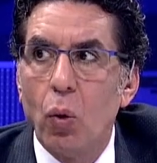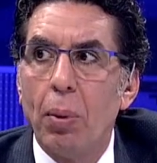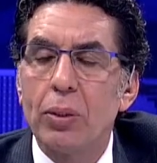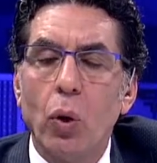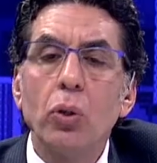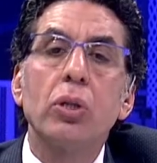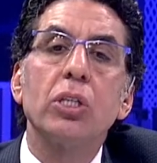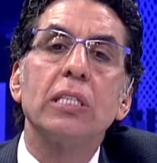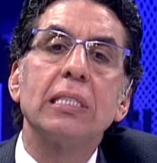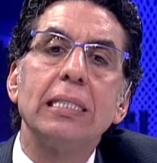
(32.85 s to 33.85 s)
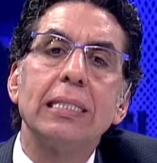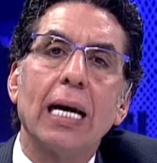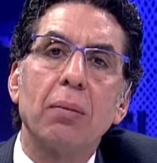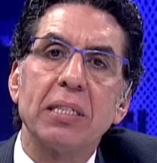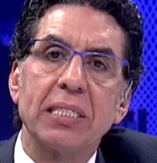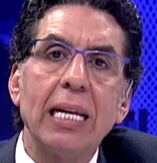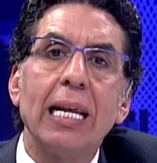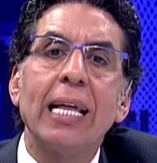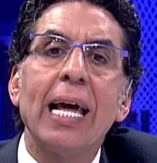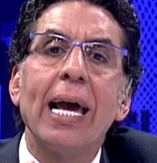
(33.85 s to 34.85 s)
وما تحطش السيسي على
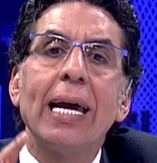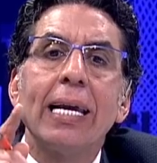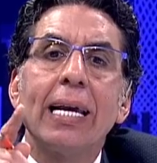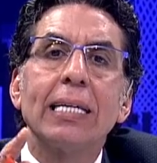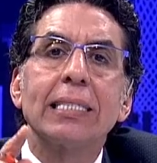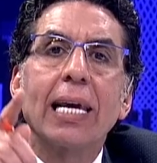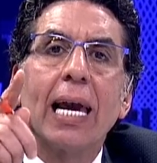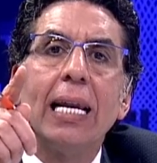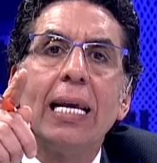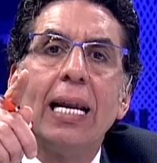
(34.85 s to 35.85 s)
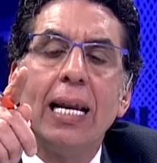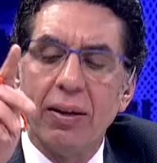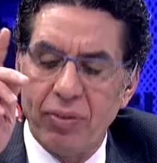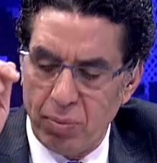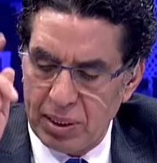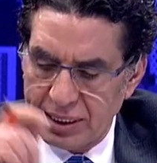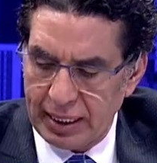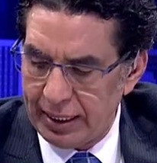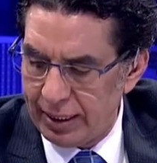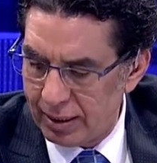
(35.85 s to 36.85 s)
المصريين ده انجز خلق الله في
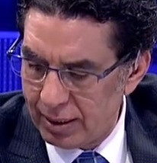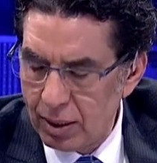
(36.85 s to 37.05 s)
المصريين